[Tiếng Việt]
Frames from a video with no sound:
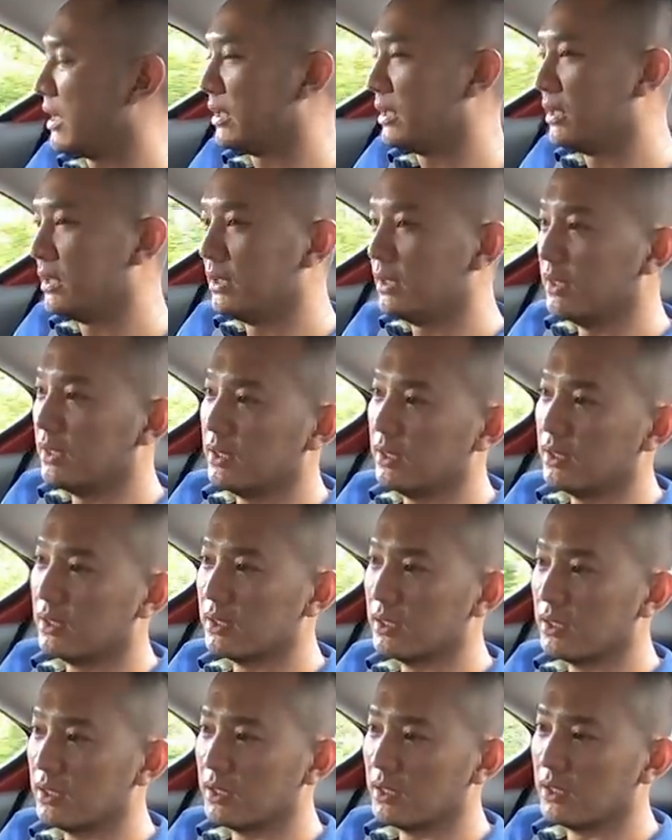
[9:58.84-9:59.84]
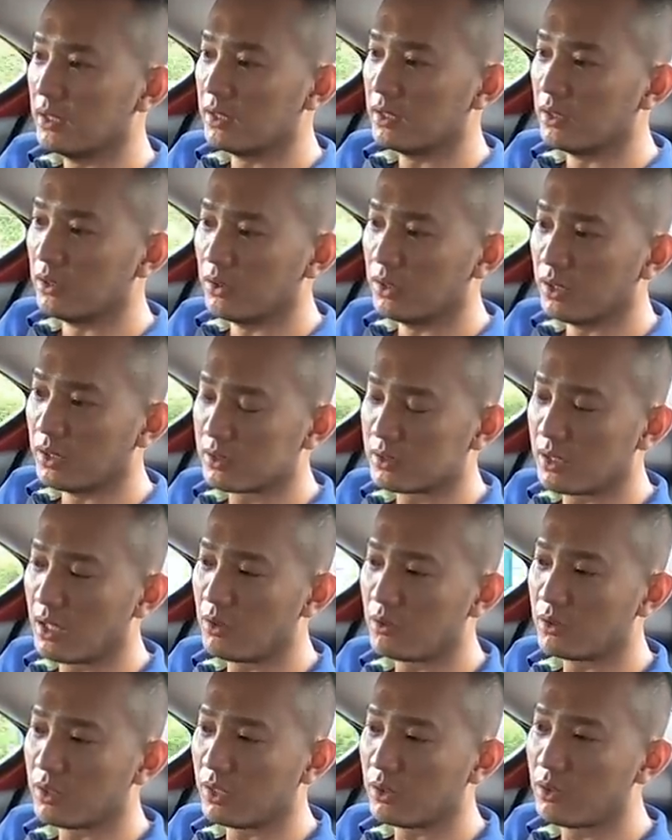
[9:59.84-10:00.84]
anh thì uh, ngồi đằng
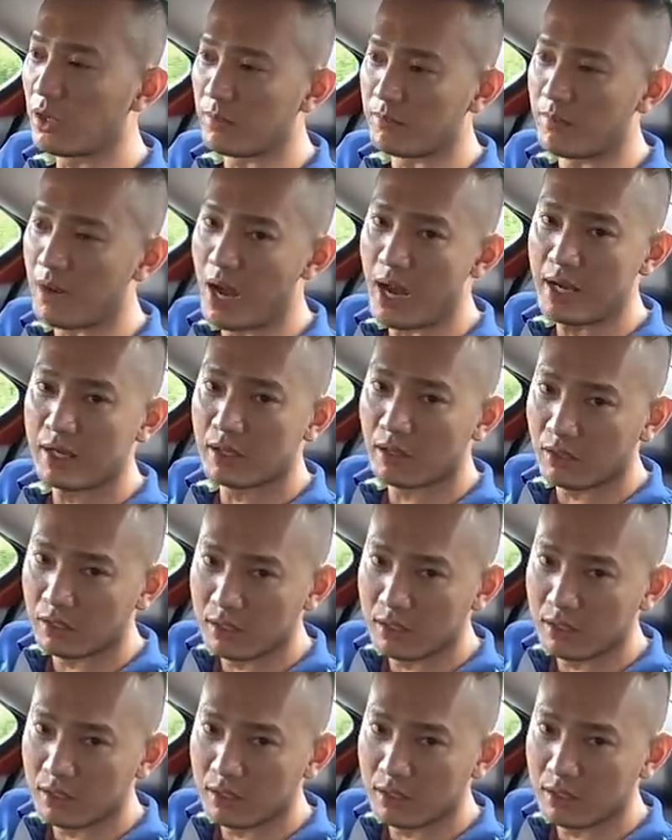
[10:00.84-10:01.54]
sau thấy thoải mái